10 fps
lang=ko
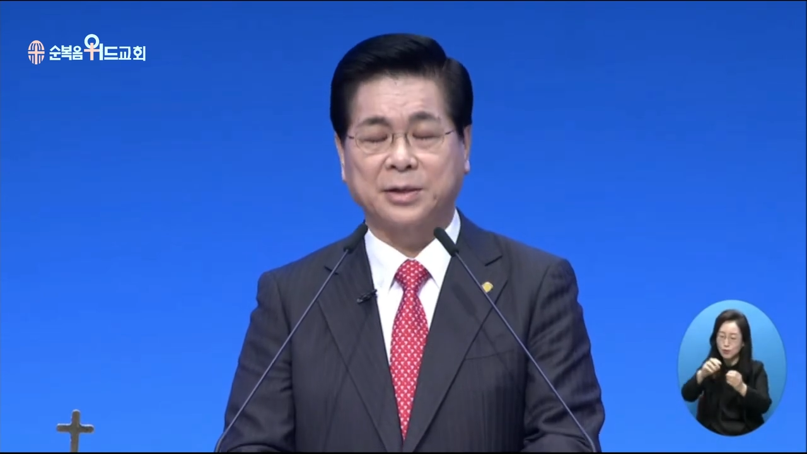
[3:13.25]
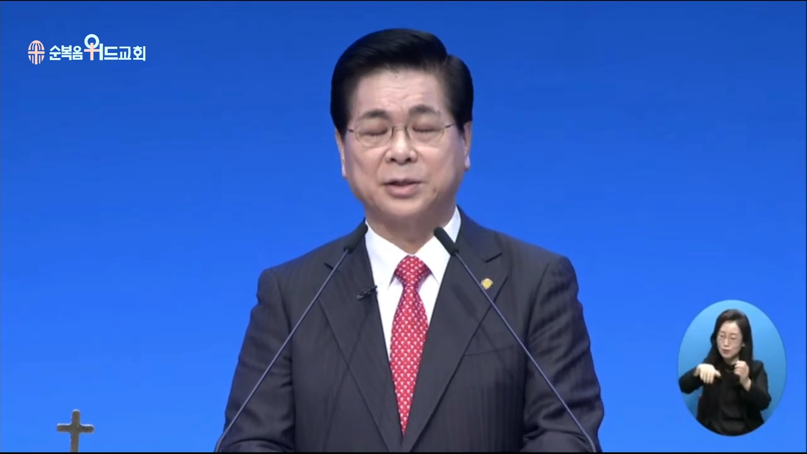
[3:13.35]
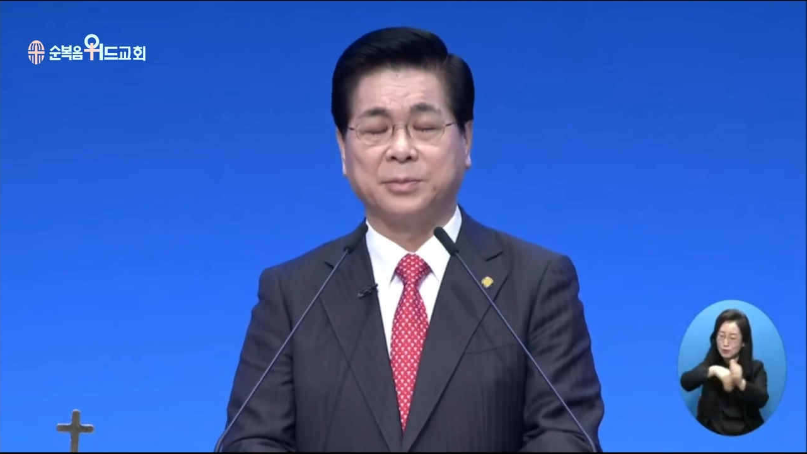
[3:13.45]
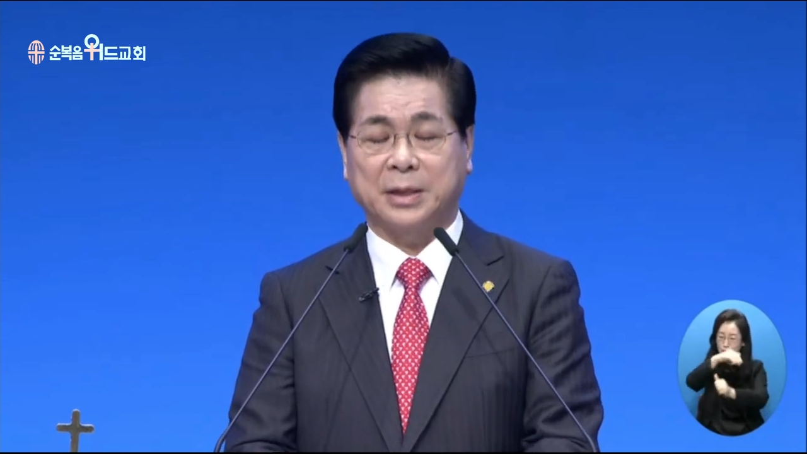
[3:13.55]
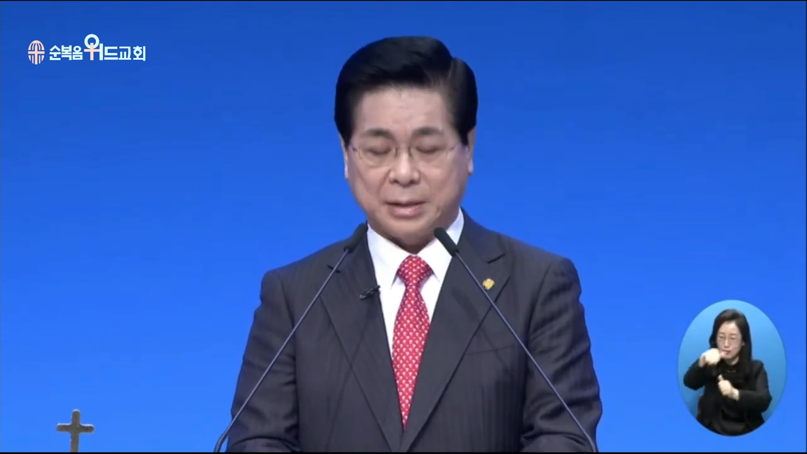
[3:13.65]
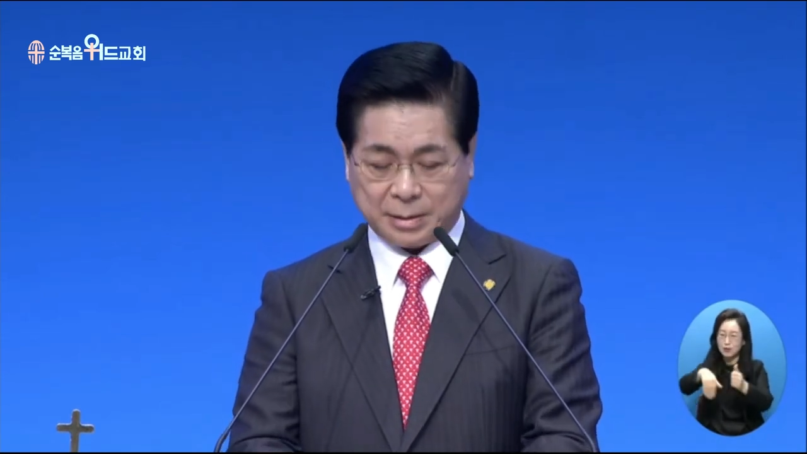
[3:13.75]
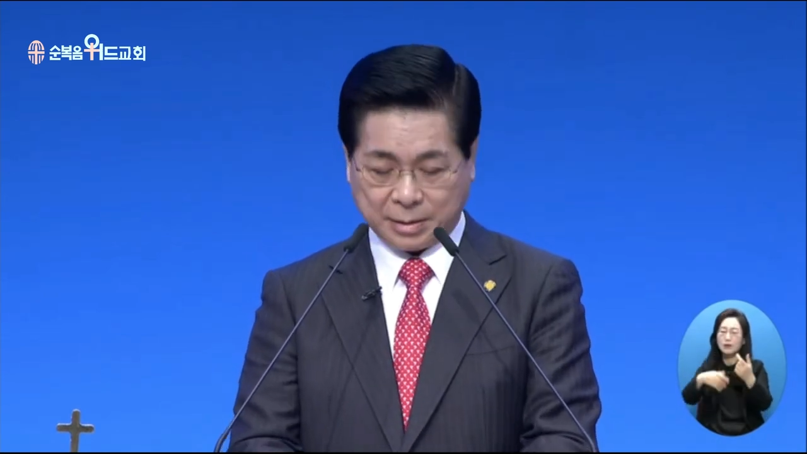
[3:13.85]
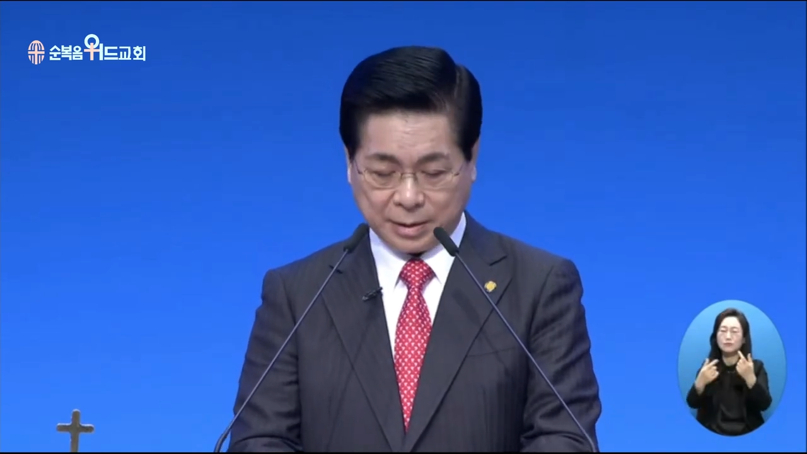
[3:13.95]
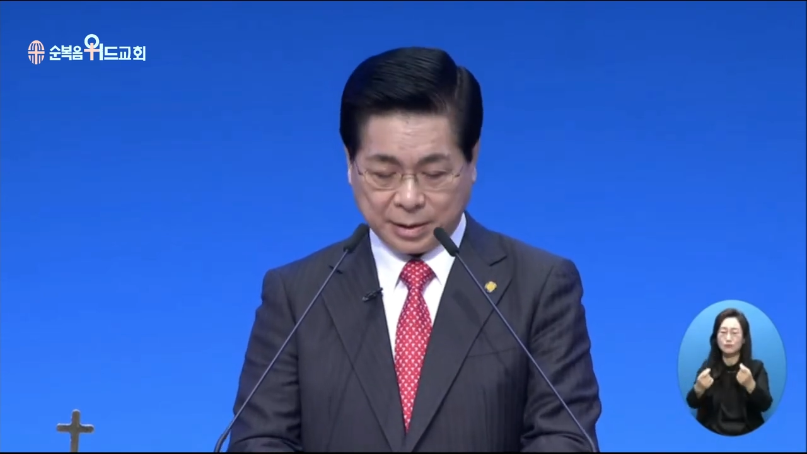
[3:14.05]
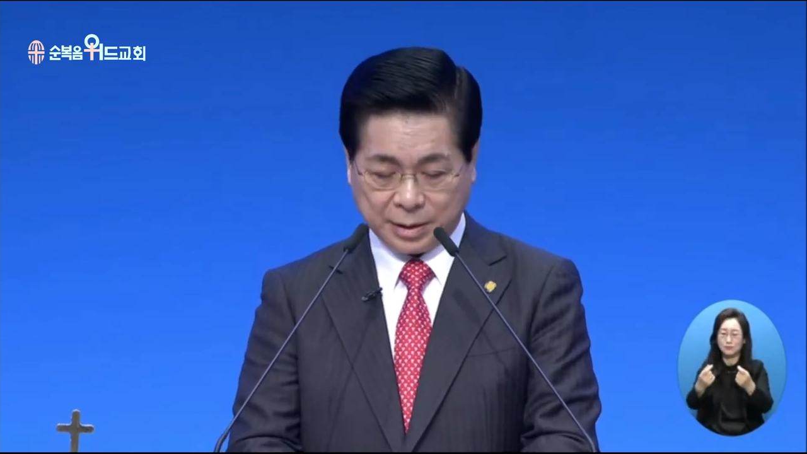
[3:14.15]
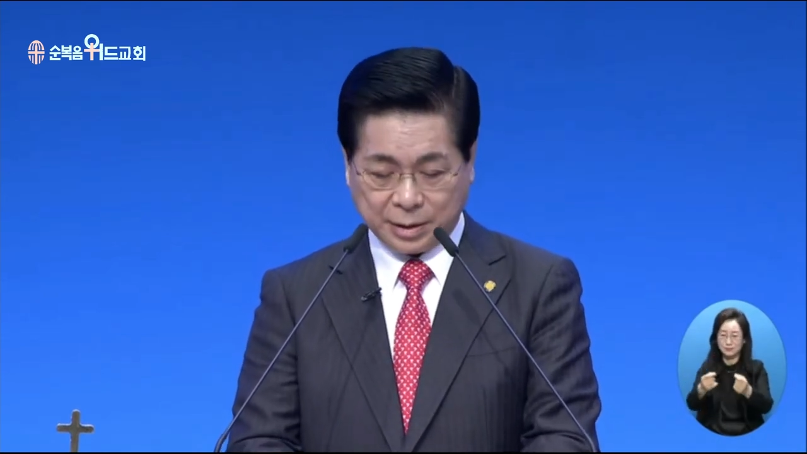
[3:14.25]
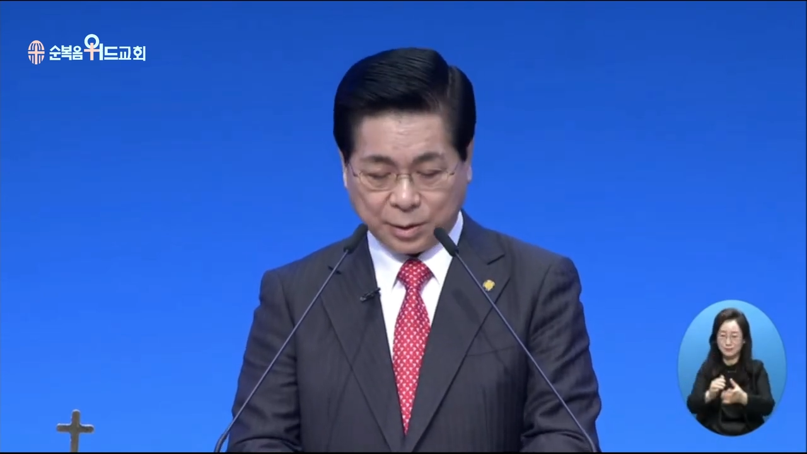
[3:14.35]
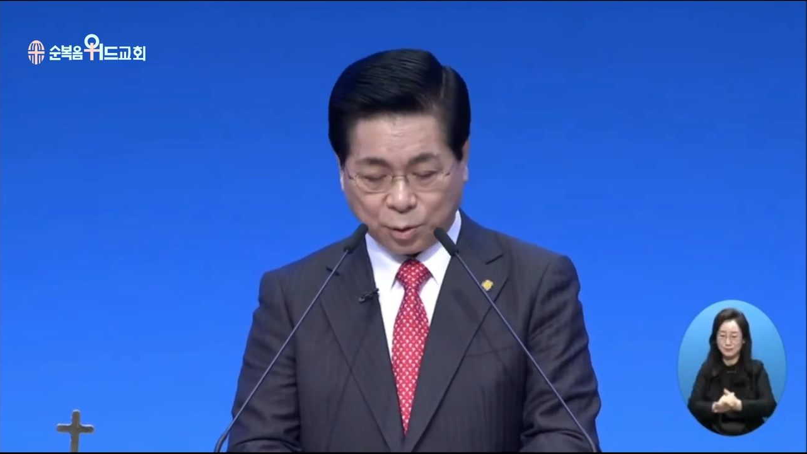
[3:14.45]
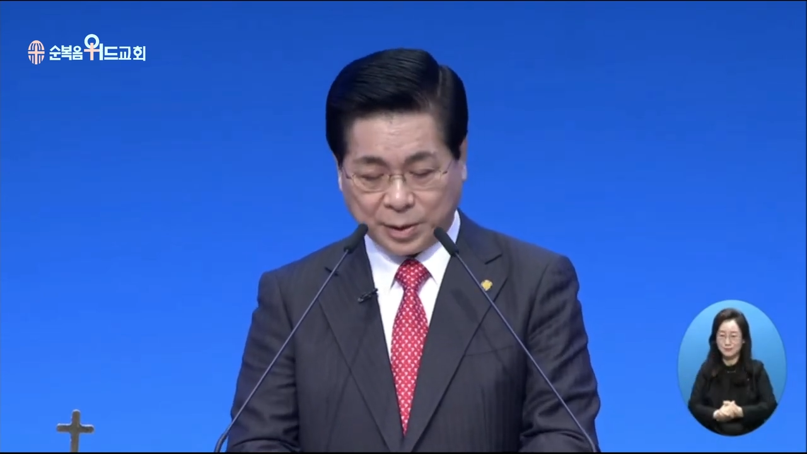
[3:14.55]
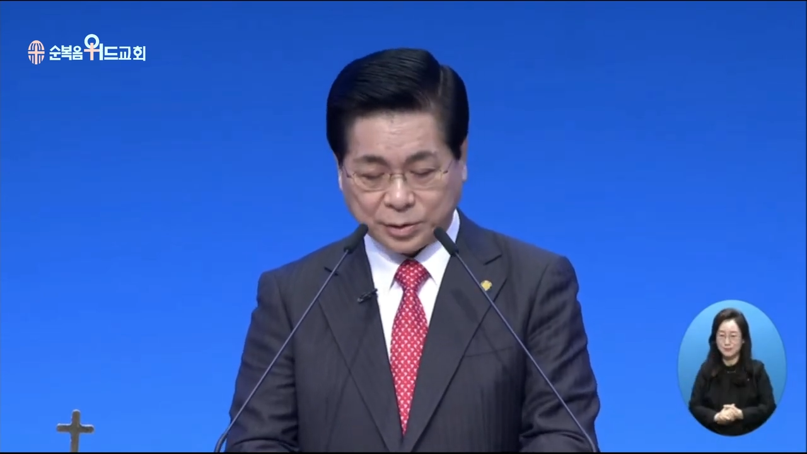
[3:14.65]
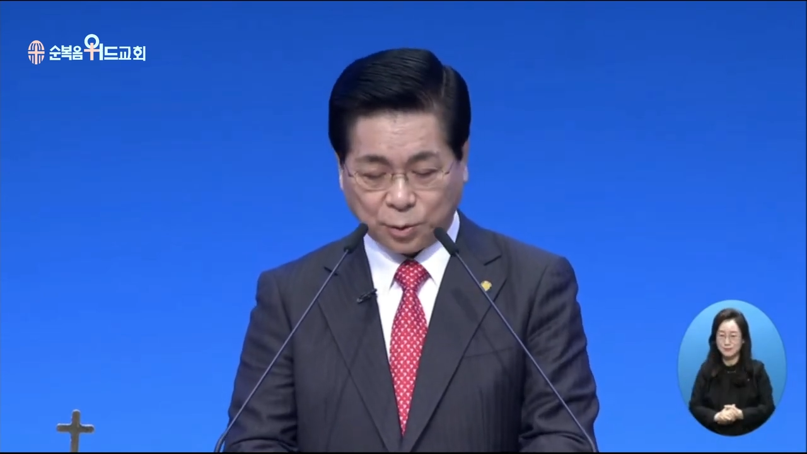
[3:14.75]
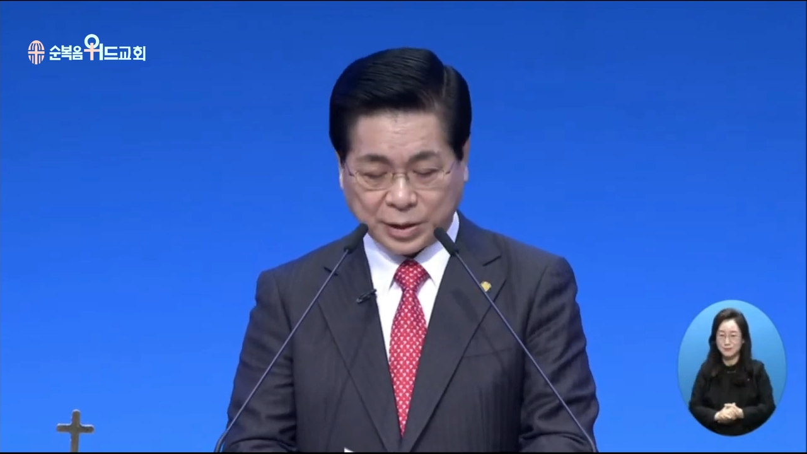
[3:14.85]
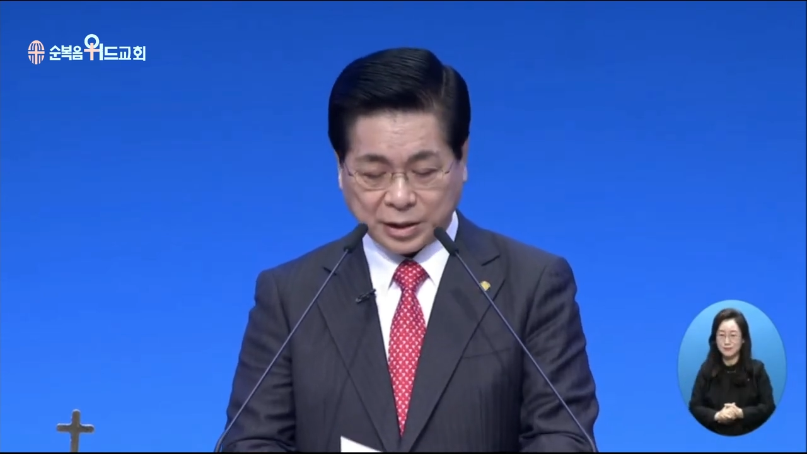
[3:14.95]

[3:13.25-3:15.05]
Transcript: 것입니다. 로마서 5장